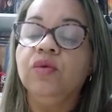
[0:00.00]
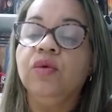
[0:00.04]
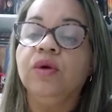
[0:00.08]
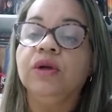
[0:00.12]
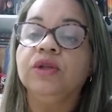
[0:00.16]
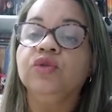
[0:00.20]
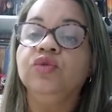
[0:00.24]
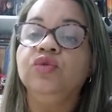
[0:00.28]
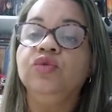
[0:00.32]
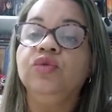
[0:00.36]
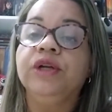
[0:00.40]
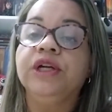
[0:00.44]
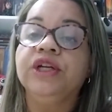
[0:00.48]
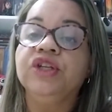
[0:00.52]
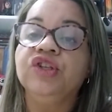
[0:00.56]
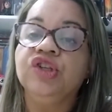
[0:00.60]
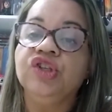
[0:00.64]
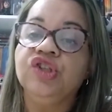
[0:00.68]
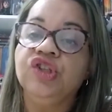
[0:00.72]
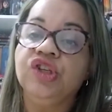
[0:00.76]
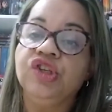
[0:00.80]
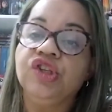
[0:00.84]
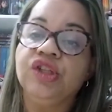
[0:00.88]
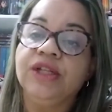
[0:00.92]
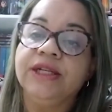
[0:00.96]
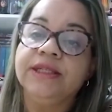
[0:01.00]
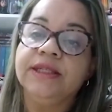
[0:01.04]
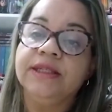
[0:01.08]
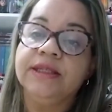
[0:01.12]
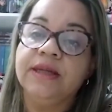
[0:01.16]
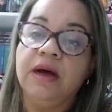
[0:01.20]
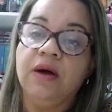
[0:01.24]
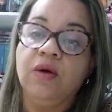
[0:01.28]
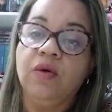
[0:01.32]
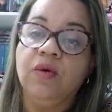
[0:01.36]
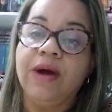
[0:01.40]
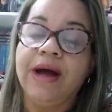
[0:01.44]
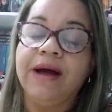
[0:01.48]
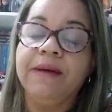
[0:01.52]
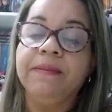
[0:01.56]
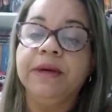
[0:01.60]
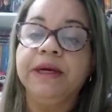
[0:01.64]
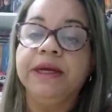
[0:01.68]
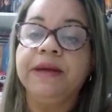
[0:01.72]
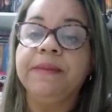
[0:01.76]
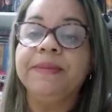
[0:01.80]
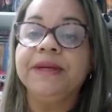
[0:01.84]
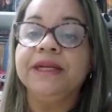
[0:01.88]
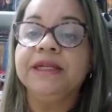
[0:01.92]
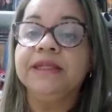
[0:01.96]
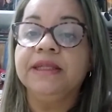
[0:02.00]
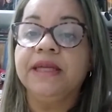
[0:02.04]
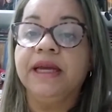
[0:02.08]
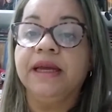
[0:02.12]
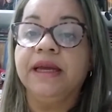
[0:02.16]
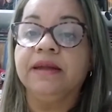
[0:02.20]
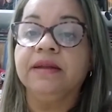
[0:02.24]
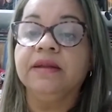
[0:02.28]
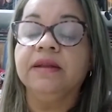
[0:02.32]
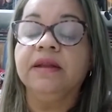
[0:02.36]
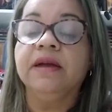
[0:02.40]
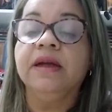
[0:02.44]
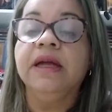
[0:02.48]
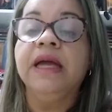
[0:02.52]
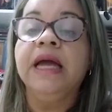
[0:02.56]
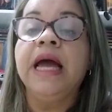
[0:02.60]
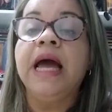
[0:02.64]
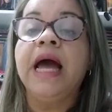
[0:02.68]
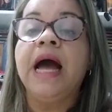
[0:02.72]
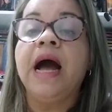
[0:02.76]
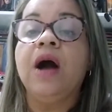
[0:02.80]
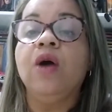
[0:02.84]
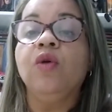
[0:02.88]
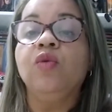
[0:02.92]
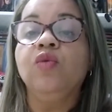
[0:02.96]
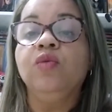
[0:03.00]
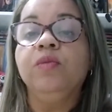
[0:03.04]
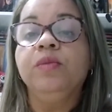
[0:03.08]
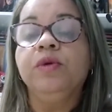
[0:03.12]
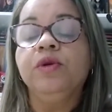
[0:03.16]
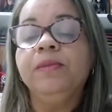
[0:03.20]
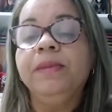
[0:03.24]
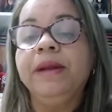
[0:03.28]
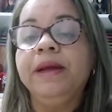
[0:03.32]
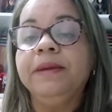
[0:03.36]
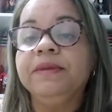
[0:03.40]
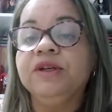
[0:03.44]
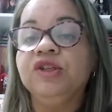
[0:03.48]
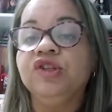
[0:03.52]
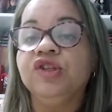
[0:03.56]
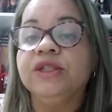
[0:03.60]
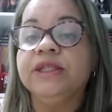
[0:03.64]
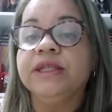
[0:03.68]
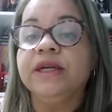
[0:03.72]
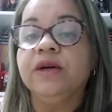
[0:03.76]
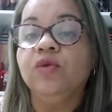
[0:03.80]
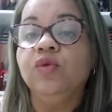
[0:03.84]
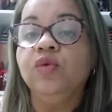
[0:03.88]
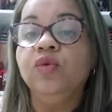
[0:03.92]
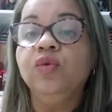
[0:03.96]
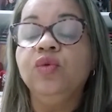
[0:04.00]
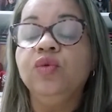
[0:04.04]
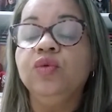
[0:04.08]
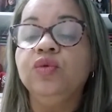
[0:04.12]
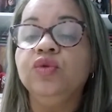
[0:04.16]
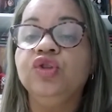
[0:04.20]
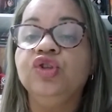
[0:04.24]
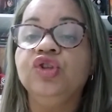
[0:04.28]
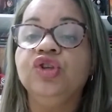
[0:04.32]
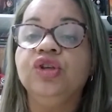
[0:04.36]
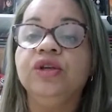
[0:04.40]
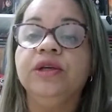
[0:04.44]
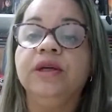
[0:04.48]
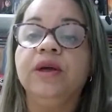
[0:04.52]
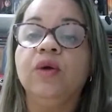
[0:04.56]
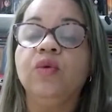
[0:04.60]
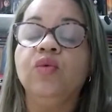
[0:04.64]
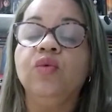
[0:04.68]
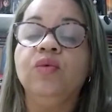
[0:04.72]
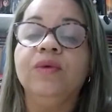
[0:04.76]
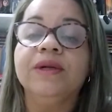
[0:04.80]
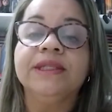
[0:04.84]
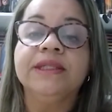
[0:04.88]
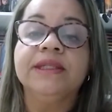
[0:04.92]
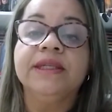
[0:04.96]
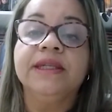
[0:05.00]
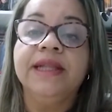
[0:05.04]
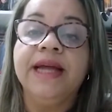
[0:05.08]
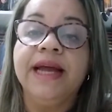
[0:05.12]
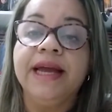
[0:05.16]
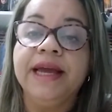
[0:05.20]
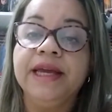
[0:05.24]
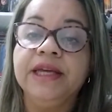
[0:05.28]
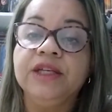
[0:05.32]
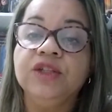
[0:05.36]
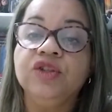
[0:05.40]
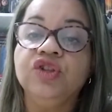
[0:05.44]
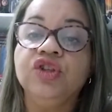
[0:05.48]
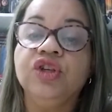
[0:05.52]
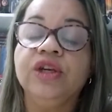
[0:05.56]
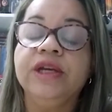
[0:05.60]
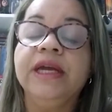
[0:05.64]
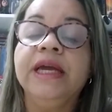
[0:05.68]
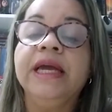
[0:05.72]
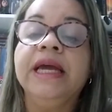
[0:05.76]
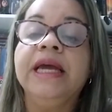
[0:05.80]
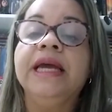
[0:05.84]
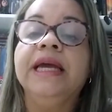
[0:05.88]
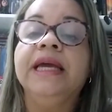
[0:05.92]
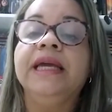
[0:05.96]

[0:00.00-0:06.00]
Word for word: quando durante a gestação a mãe apresenta algum problema de saúde, algum acidente,